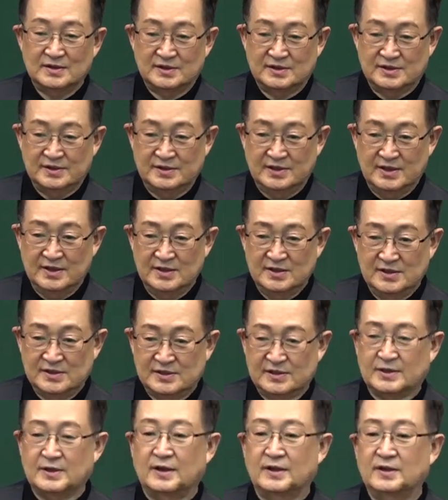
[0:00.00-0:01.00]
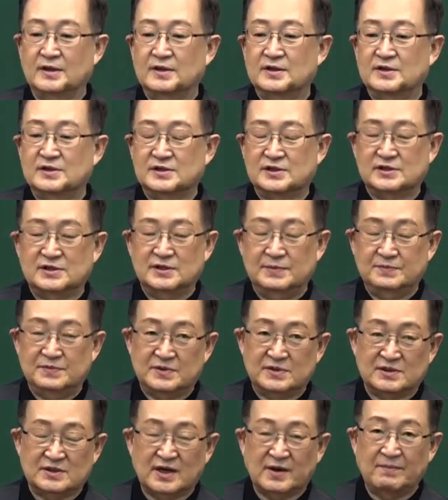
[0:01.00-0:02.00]
지난 시간
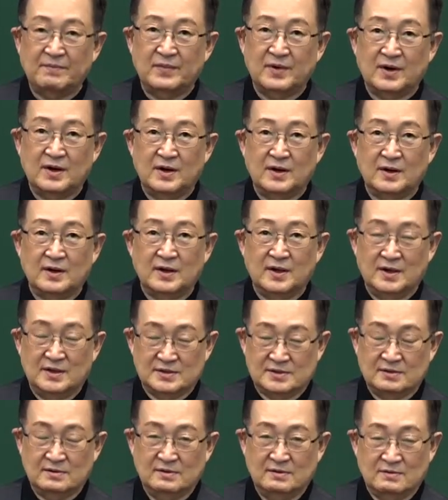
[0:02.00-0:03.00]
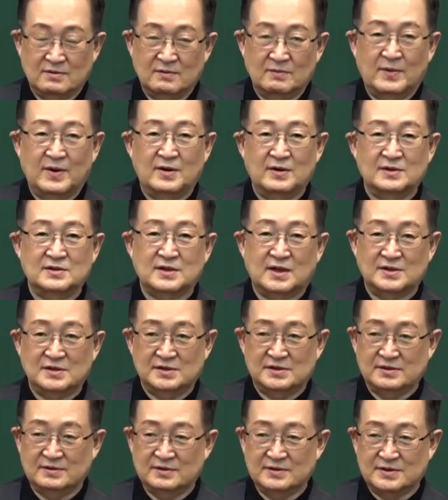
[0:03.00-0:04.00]
13강에서 그 말을 다시
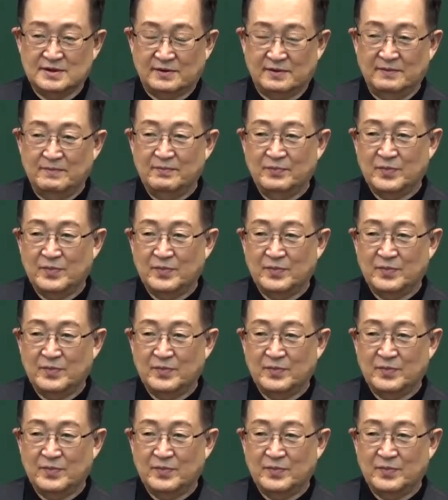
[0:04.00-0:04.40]
적으세요.